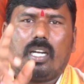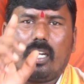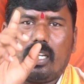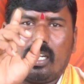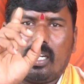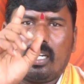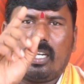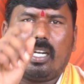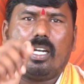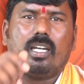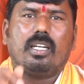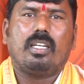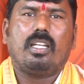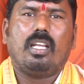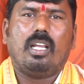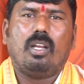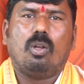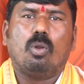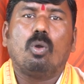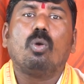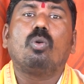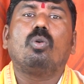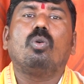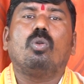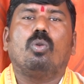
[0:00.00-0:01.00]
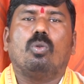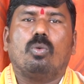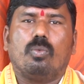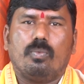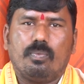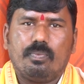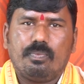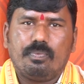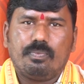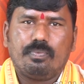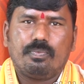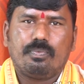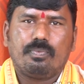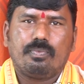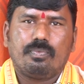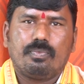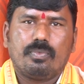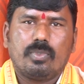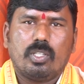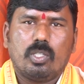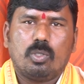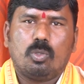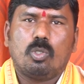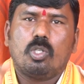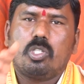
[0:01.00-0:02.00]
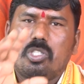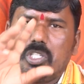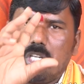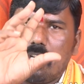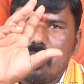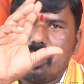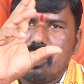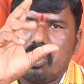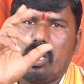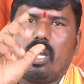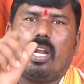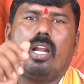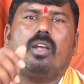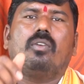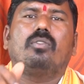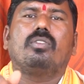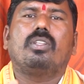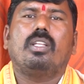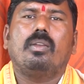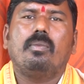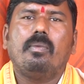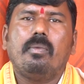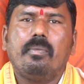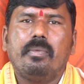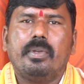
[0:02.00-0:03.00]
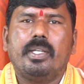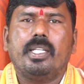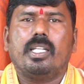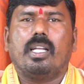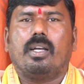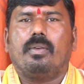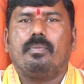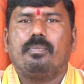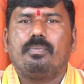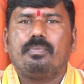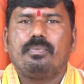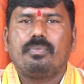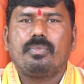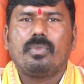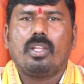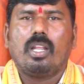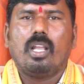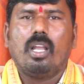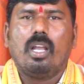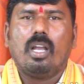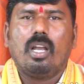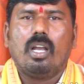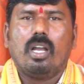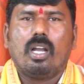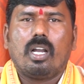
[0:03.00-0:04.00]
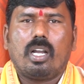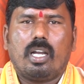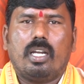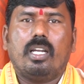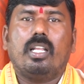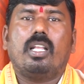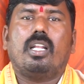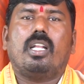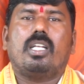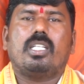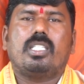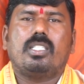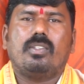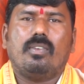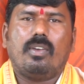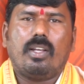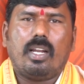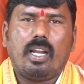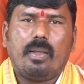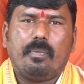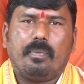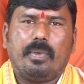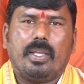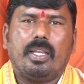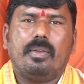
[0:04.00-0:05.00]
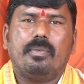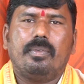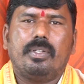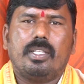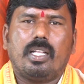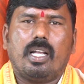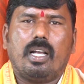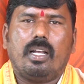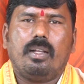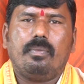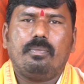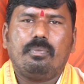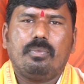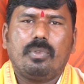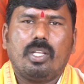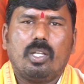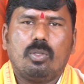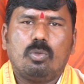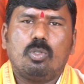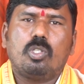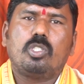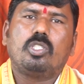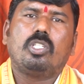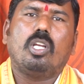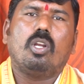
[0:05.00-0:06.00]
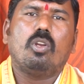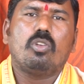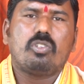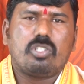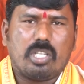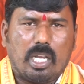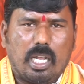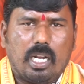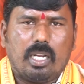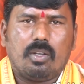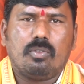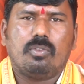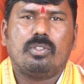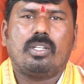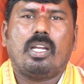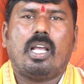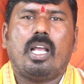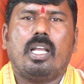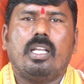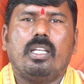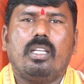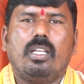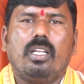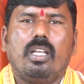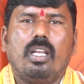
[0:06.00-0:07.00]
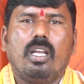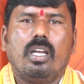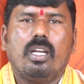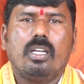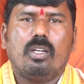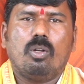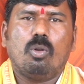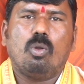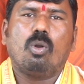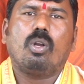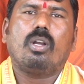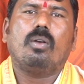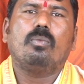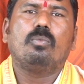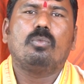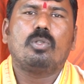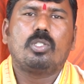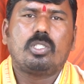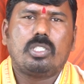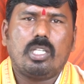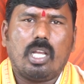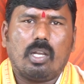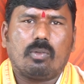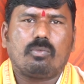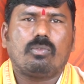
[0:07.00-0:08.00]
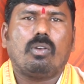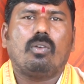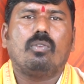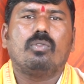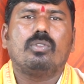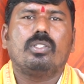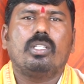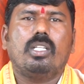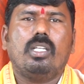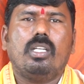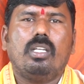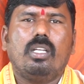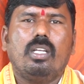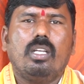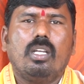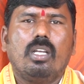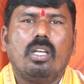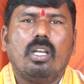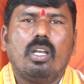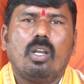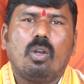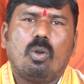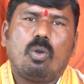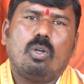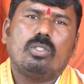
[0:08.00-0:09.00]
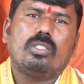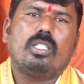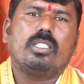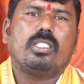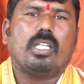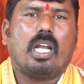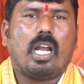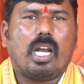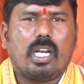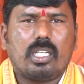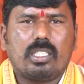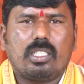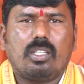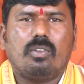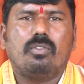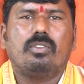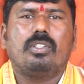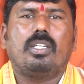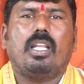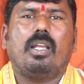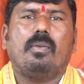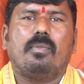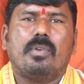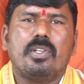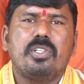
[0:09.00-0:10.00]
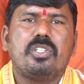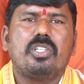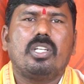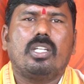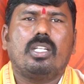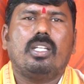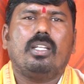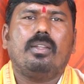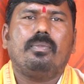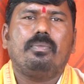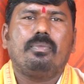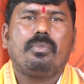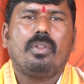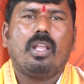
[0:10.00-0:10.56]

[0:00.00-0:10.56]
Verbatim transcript: కటకట అంటే లోకులు దృష్టి చాలా ఉంది మీ మీద కన్యారాశి వాళ్ళ పేరు మీద దృష్టిలు చాలా ఉన్నాయి లోకం దృష్టి ఎక్కువ ఉంది కొంత జాగ్రత్త ఉంటే మంచిది